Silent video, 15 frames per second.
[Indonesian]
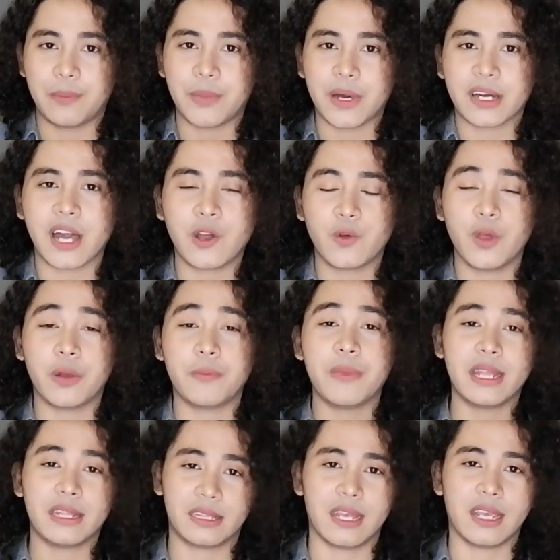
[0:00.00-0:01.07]
Apakah
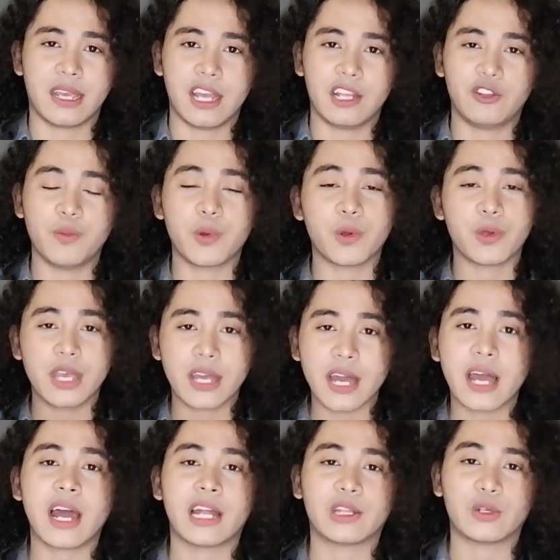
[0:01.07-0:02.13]
queerbaiting itu
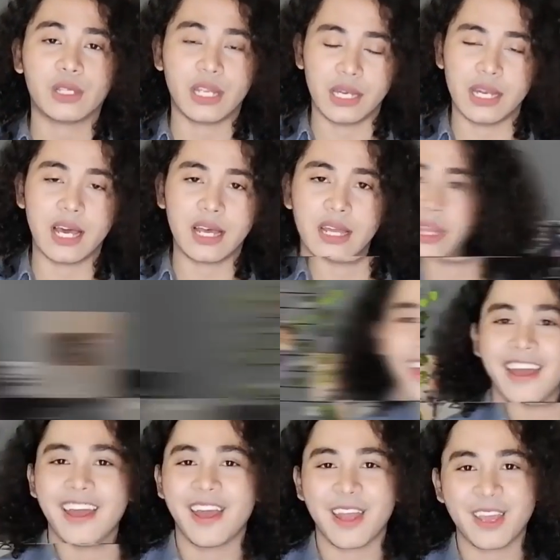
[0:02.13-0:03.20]
merugikan atau tidak?
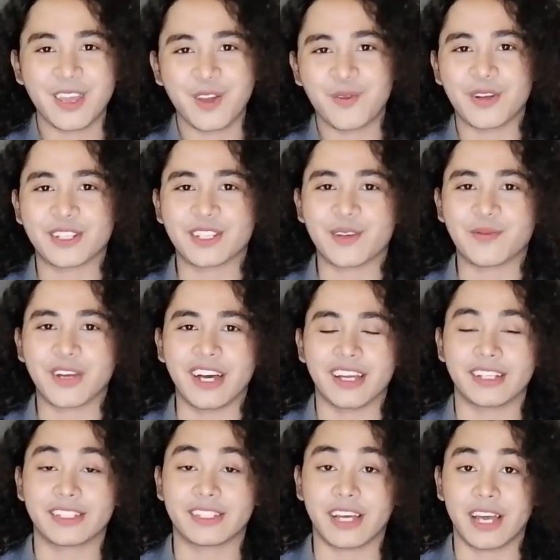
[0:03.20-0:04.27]
Hey yo, what's up
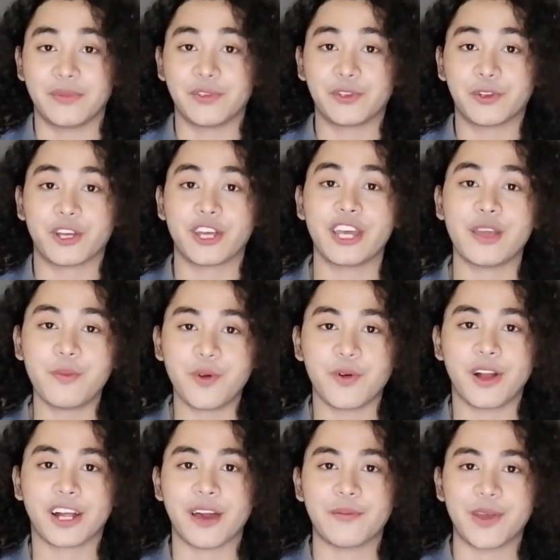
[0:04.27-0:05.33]
guys? I'm Yusuf Kim,
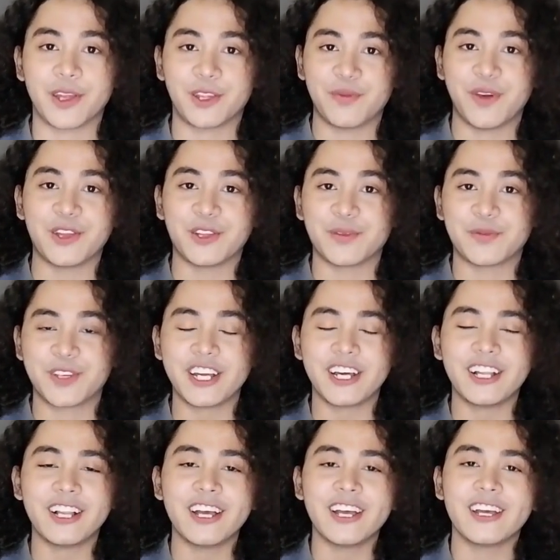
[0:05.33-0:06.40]
welcome back to my YouTube
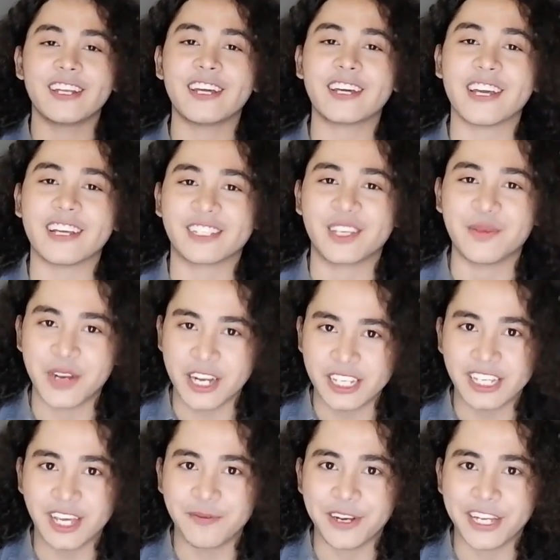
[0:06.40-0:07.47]
channel. Nah guys, gimana
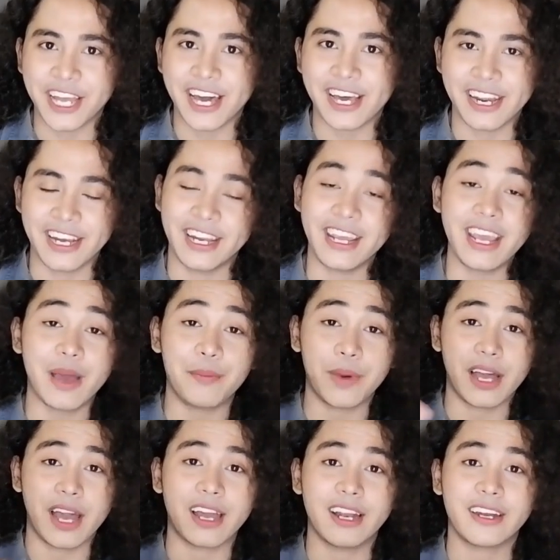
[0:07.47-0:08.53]
sih kabarnya hari ini?
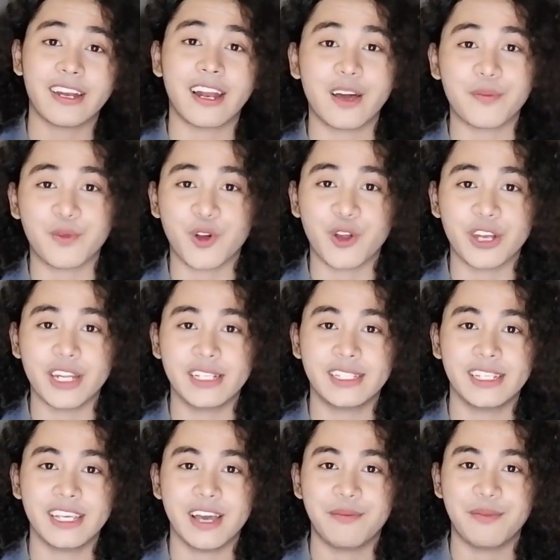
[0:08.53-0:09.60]
Apakah kalian dalam
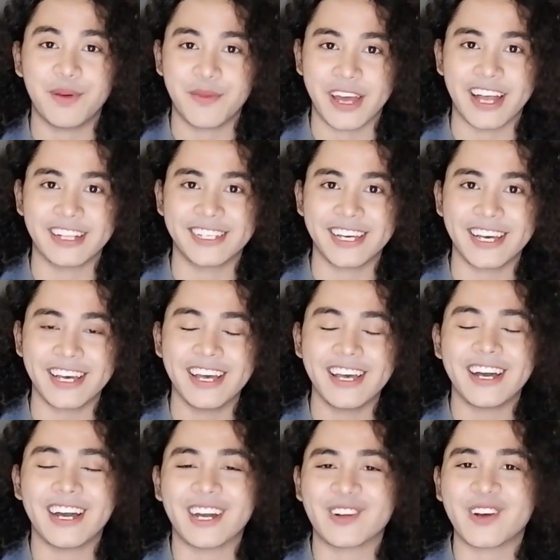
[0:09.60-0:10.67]
kondisi yang baik-baik aja?
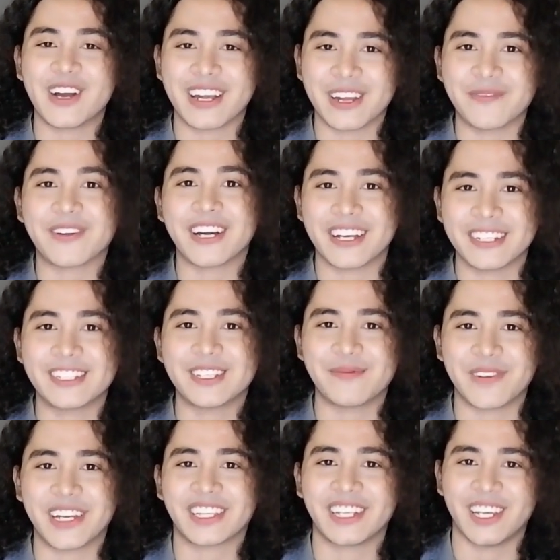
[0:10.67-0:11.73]
Aku harapkan
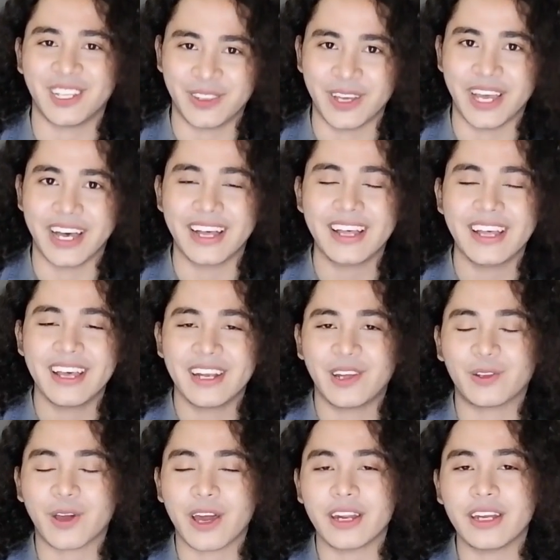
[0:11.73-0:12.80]
seperti itu ya.
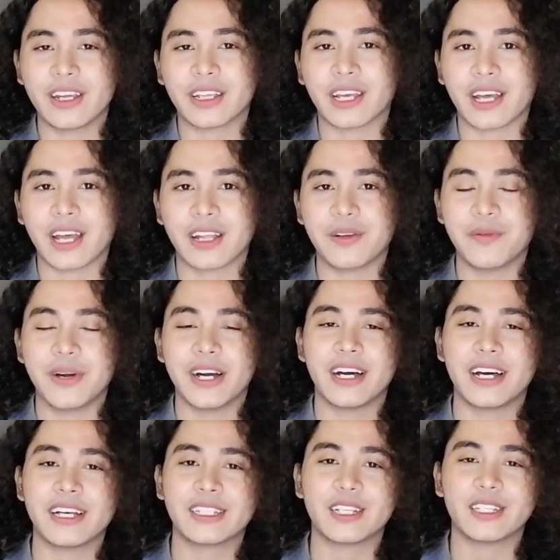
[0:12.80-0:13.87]
Nah untuk hari ini kita akan ngebahas